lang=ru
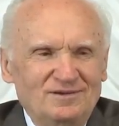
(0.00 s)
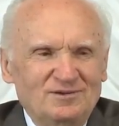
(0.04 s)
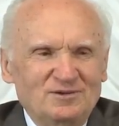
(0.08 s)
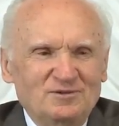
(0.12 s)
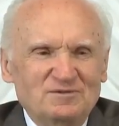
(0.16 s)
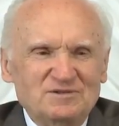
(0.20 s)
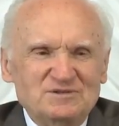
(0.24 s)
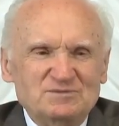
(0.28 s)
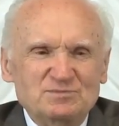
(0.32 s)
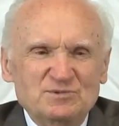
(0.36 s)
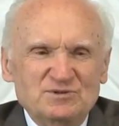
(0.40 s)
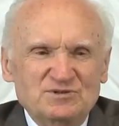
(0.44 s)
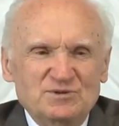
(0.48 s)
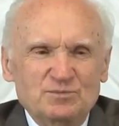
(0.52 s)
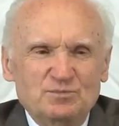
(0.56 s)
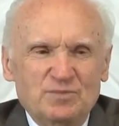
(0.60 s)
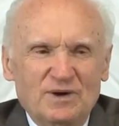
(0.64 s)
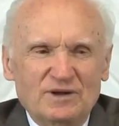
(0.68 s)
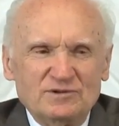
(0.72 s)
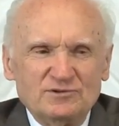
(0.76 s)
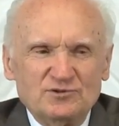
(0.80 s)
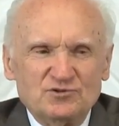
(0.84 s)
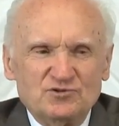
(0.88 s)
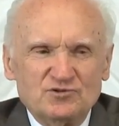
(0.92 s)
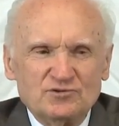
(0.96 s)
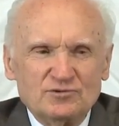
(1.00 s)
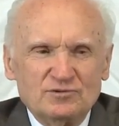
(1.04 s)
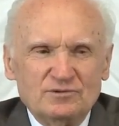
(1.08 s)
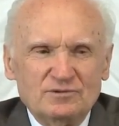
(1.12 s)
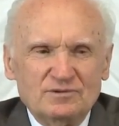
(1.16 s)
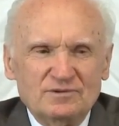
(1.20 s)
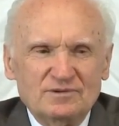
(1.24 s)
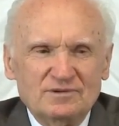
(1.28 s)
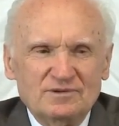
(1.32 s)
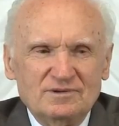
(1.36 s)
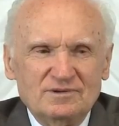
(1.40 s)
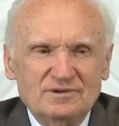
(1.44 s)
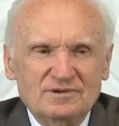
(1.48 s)
Но ну, возьмите палочку
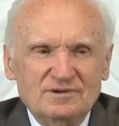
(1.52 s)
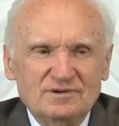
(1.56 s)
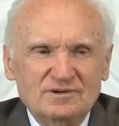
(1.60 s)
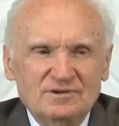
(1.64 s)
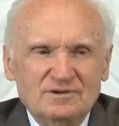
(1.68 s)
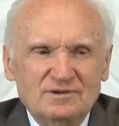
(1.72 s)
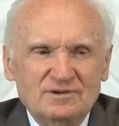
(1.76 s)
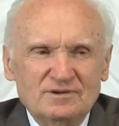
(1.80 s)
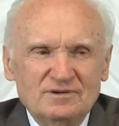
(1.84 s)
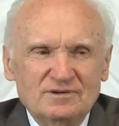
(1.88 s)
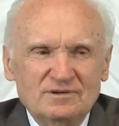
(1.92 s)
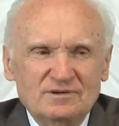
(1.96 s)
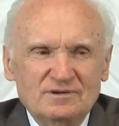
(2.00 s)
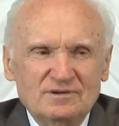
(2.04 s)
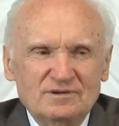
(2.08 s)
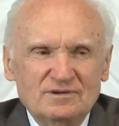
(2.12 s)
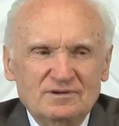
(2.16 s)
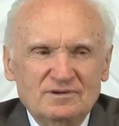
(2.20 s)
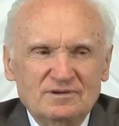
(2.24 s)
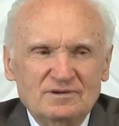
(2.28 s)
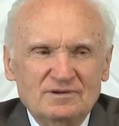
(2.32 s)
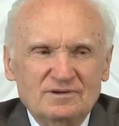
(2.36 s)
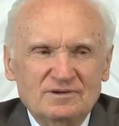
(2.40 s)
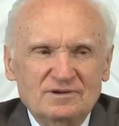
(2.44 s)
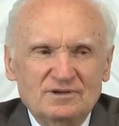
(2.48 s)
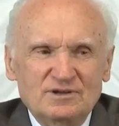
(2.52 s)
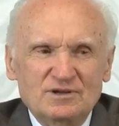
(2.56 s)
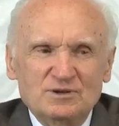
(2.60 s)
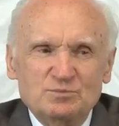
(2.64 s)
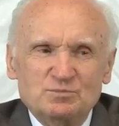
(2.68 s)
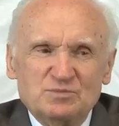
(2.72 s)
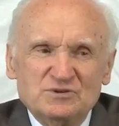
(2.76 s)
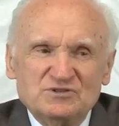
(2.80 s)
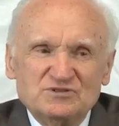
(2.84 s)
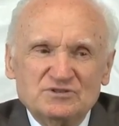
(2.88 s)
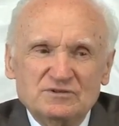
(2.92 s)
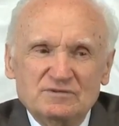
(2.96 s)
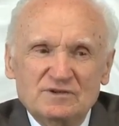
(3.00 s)
и
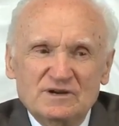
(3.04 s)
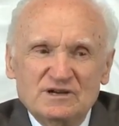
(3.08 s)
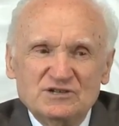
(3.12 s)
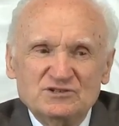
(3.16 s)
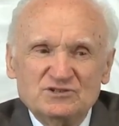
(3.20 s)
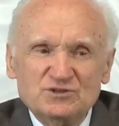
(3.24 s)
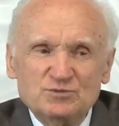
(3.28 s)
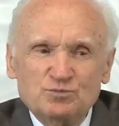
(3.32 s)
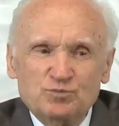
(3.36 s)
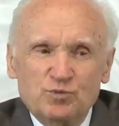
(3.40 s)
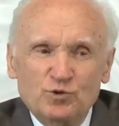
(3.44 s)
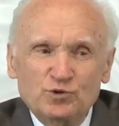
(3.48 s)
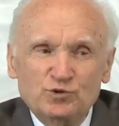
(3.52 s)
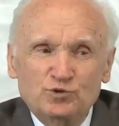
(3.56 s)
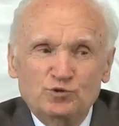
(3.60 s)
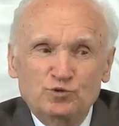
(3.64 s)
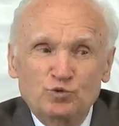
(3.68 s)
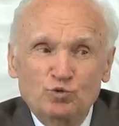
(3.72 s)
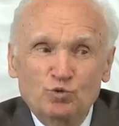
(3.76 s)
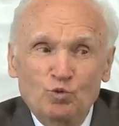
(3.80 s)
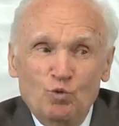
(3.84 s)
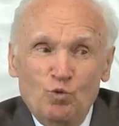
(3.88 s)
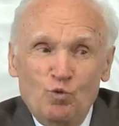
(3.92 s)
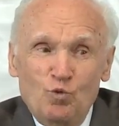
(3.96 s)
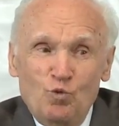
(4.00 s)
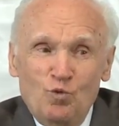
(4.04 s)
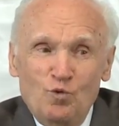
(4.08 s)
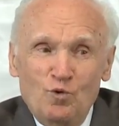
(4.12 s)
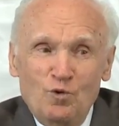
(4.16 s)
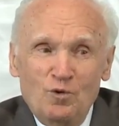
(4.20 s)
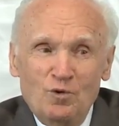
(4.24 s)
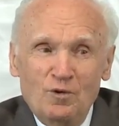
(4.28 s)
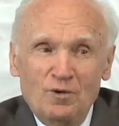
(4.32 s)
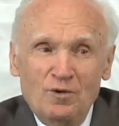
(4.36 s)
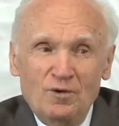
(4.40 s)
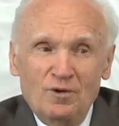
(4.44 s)
пошевелите по дну –